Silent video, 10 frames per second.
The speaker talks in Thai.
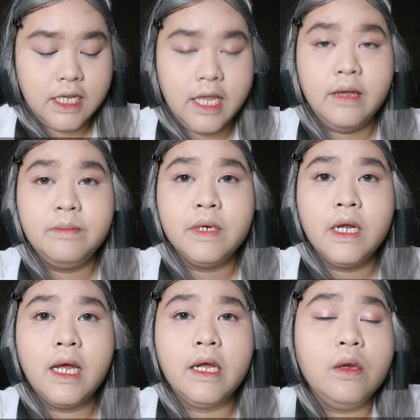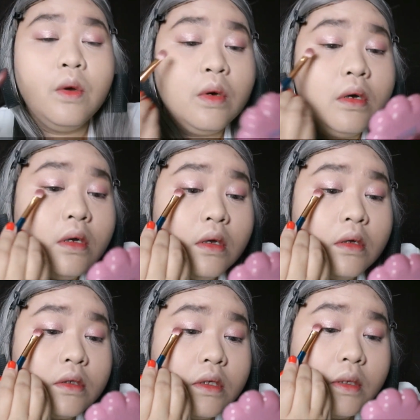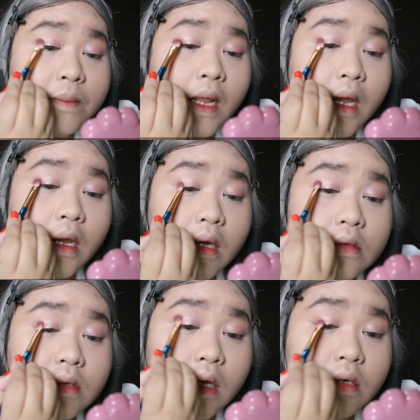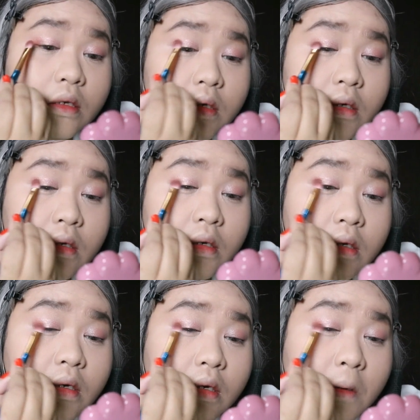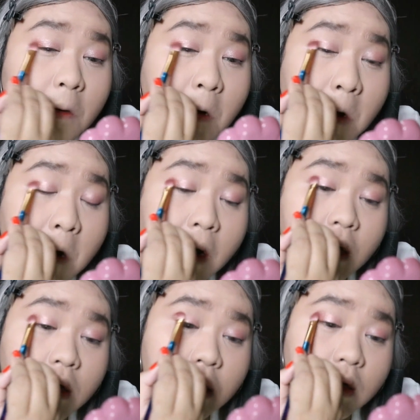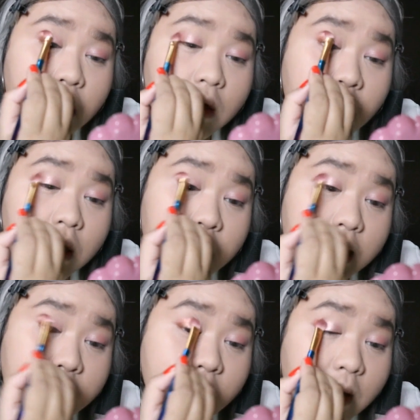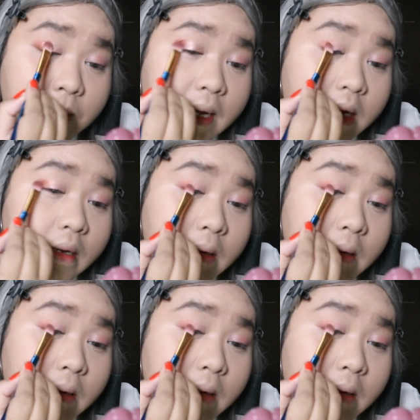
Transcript: เข้มนะคะลงที่ปลายหางตานิดนึงค่อยๆเกลี่ยเข้าไป